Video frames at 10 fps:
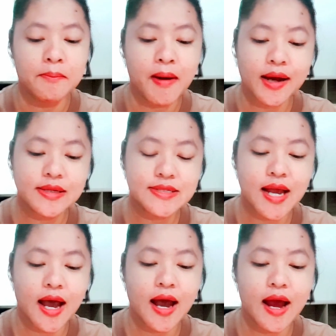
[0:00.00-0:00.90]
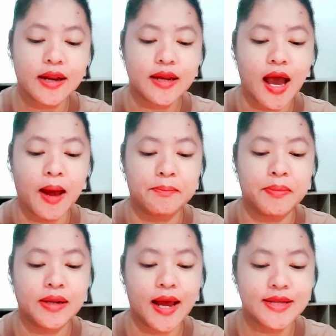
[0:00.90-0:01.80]
บางชาติอาจเป็น
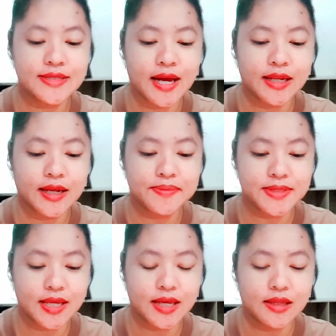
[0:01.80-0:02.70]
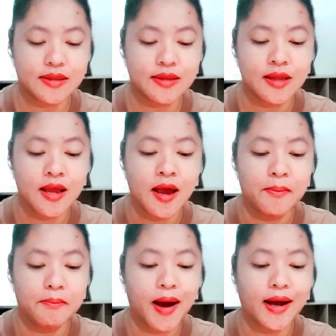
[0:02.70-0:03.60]
อาจารย์กับศิษย์
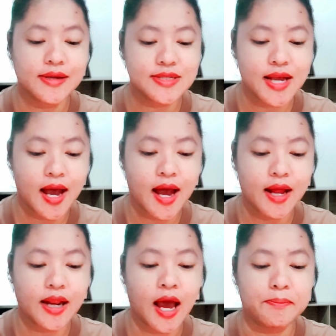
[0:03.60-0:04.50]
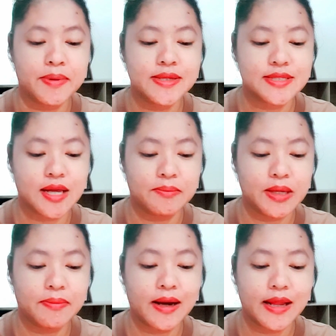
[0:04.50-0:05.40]
บางชาติอาจเป็นสามี
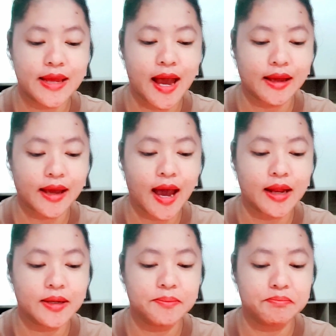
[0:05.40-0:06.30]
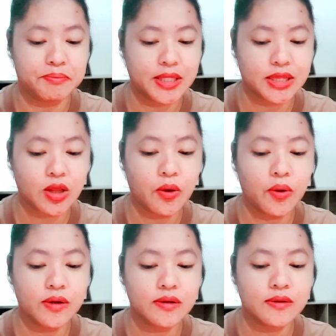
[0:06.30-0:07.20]
ภรรยากัน เป็นต้
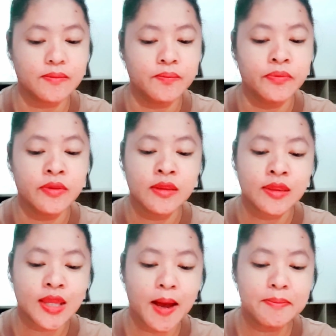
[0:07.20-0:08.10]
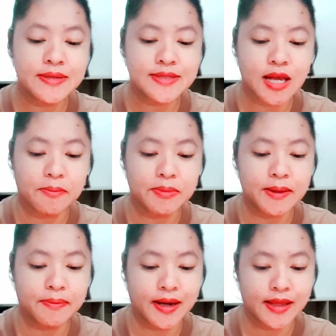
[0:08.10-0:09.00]
น ถ้าเป็นสามี
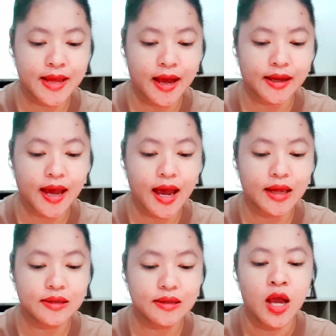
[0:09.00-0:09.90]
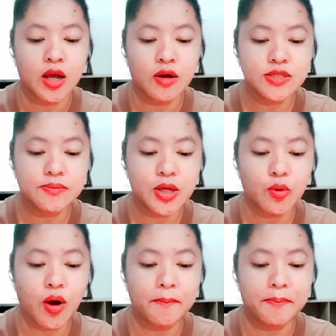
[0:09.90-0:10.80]
ภรรยากันก็จะมีค
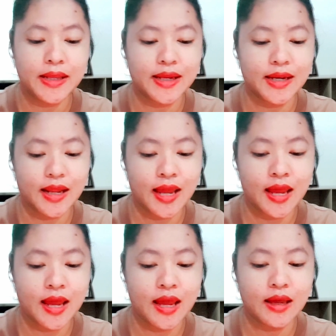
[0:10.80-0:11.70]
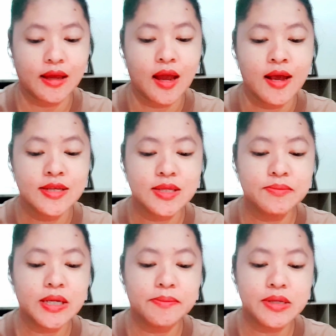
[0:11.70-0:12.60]
วามเป็นกันเอง เส
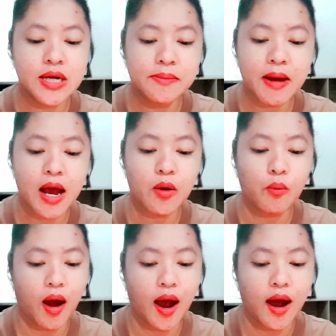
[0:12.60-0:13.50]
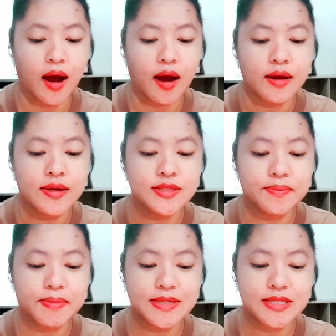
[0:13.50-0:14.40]
มือนเพื่อนมากกว่า จะ
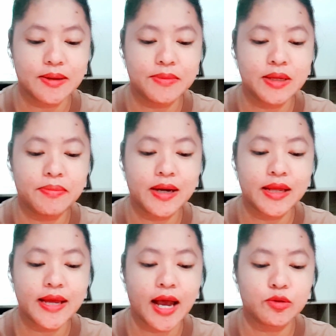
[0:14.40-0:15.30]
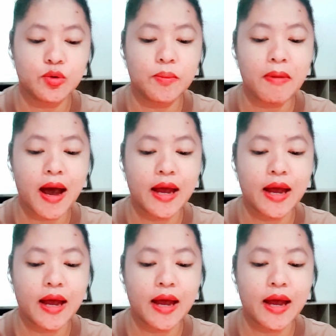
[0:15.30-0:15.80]
เป็นสามีภรรยาทั่วไป